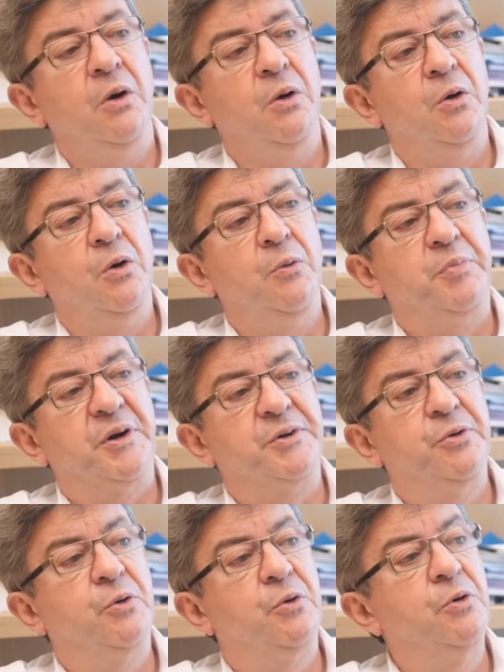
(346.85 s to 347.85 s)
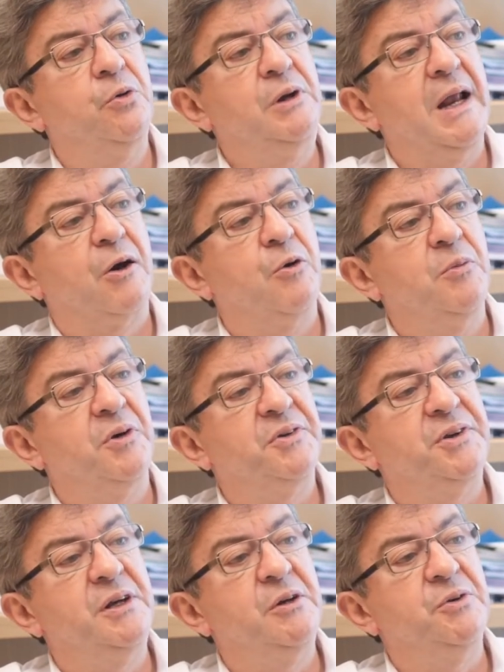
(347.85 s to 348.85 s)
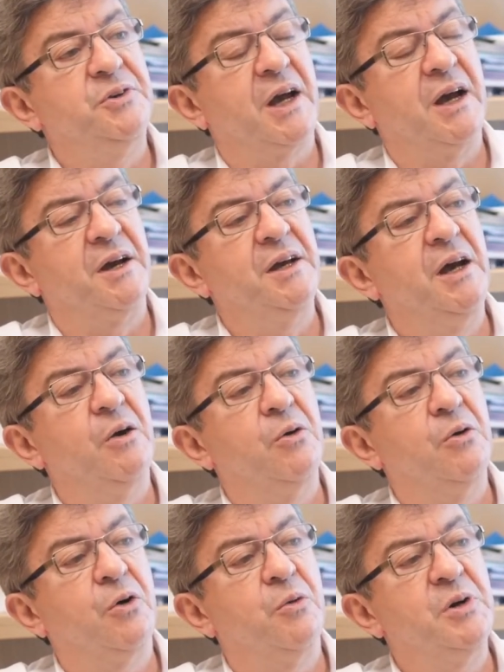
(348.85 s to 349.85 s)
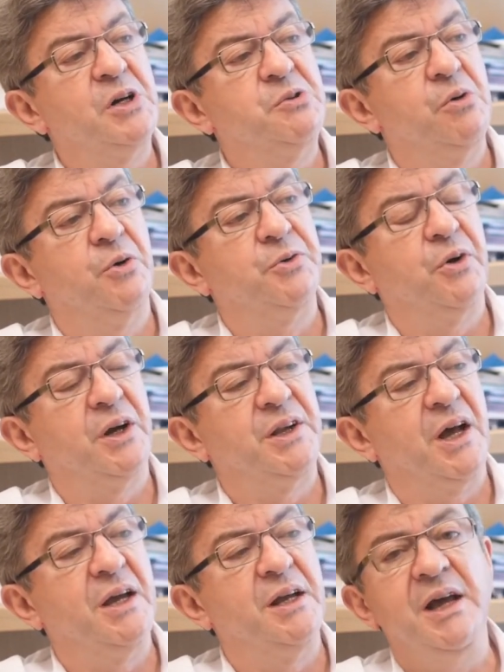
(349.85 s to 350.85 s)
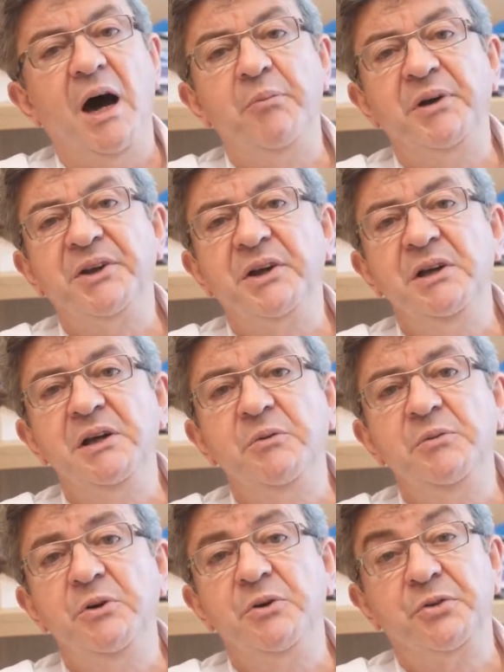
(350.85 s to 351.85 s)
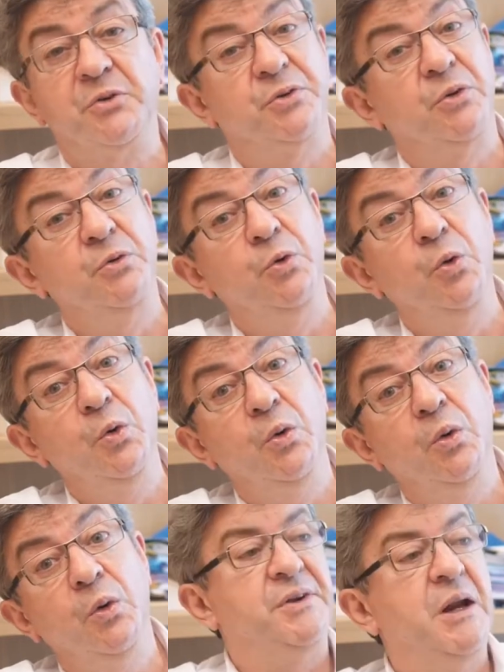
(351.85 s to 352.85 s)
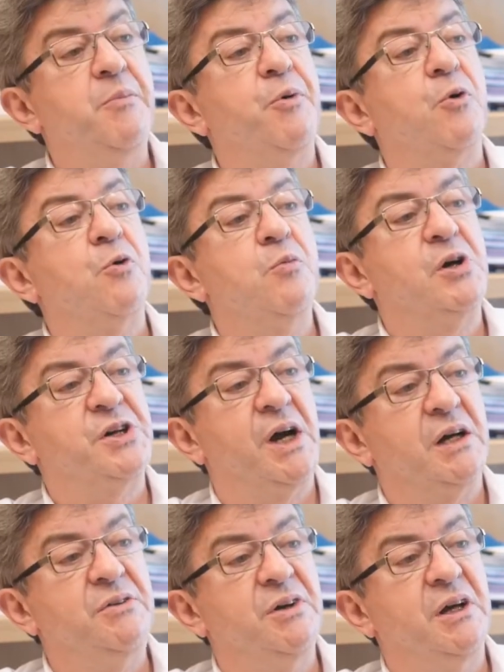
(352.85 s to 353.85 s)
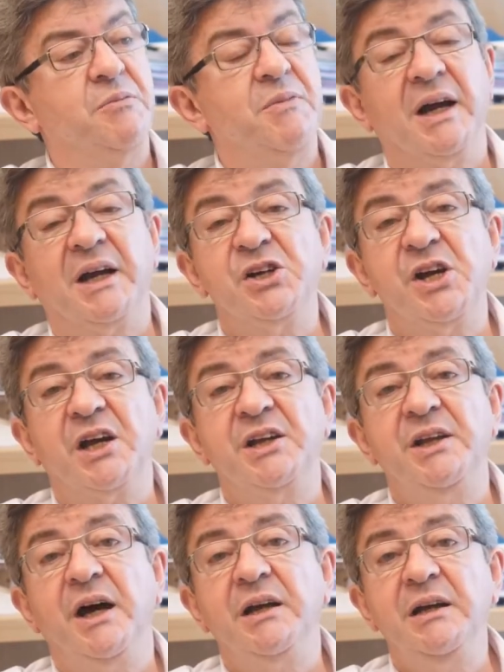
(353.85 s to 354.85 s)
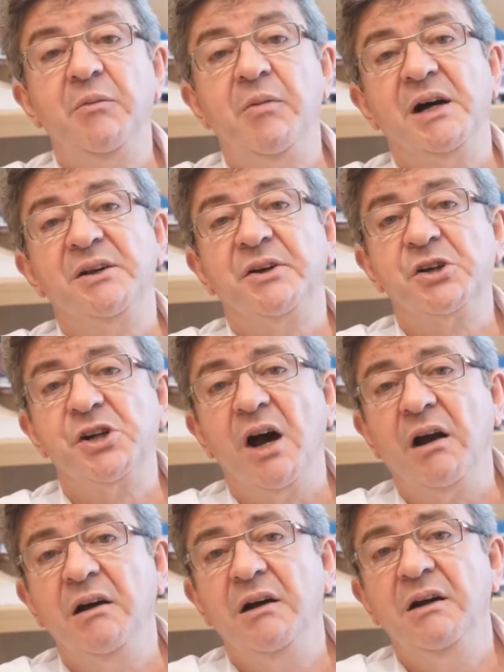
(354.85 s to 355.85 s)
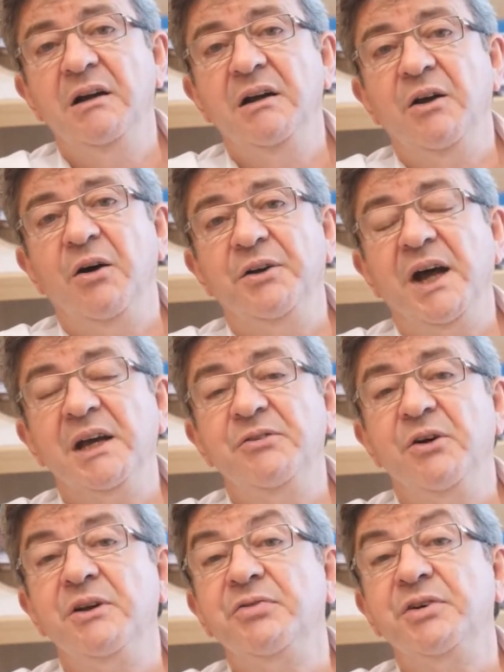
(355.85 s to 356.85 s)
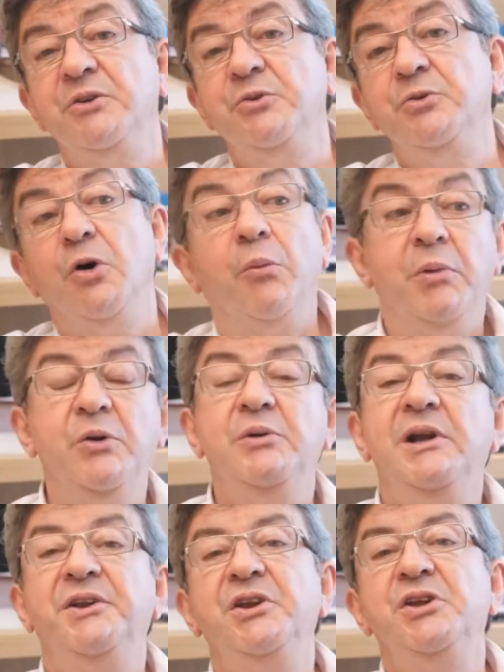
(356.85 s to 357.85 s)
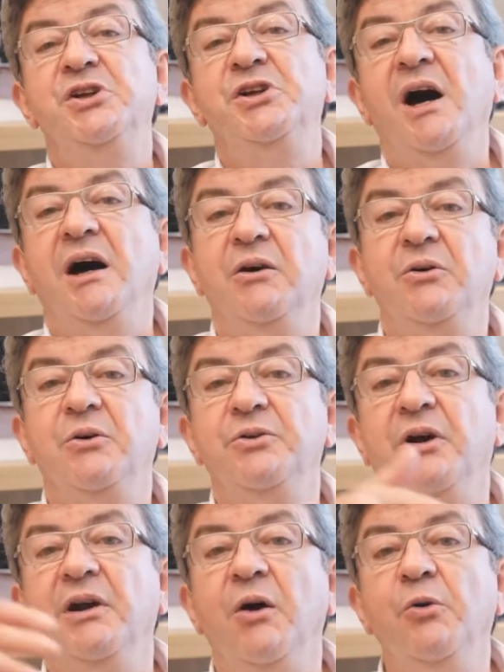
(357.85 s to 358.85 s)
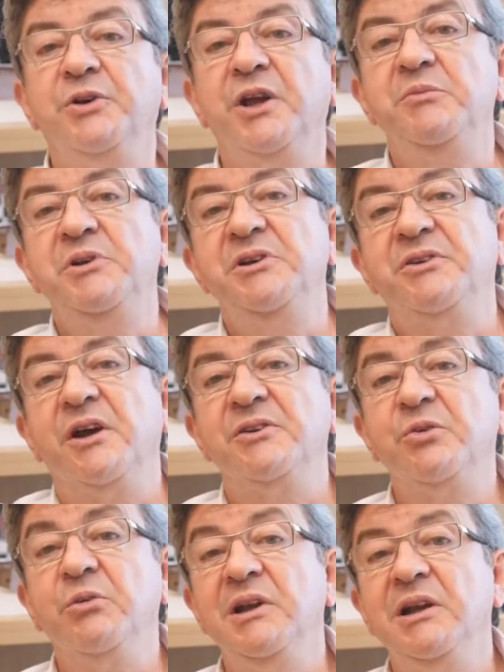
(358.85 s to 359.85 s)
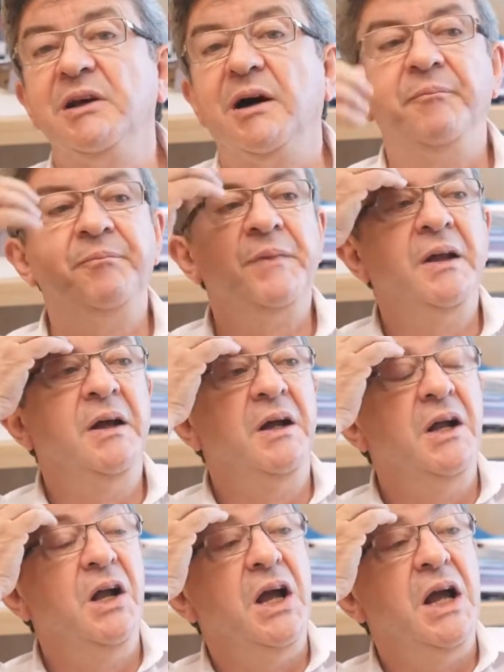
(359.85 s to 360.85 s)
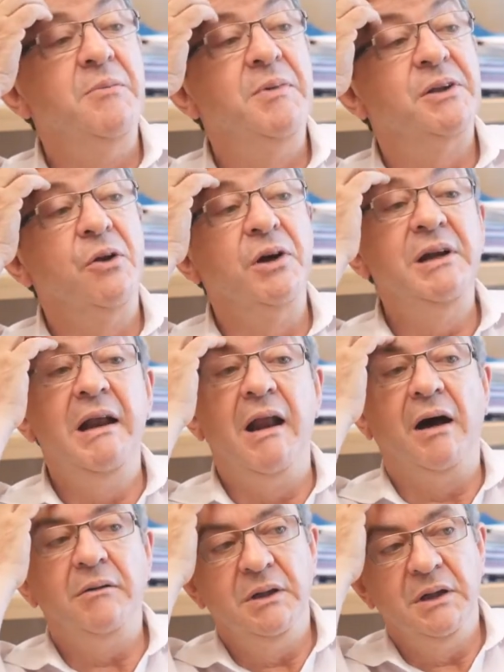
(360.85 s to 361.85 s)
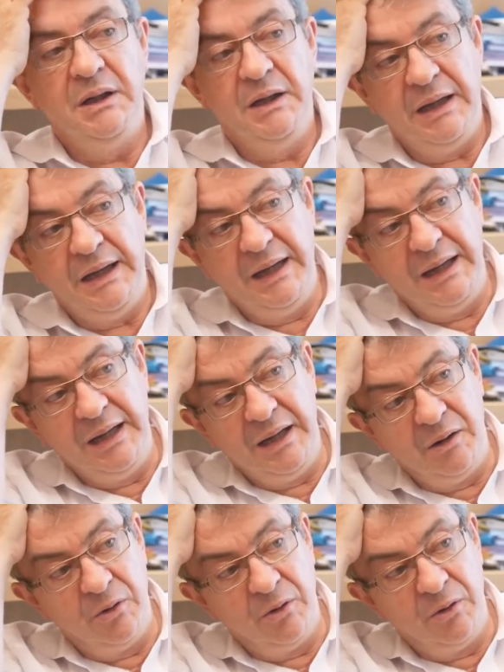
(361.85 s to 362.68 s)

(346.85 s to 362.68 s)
euh, parce qu'il a commencé euh, sa carrière euh, comme adjoint au secrétariat des rapatriés en 1962. C'est l'époque où moi j'arrivais avec ma cage à là-bas à Saint-Charles, en arrivant en Afrique du Nord. Ben, lui, il était déjà euh, dans la haute administration de l'État. Et maintenant, il est là. Et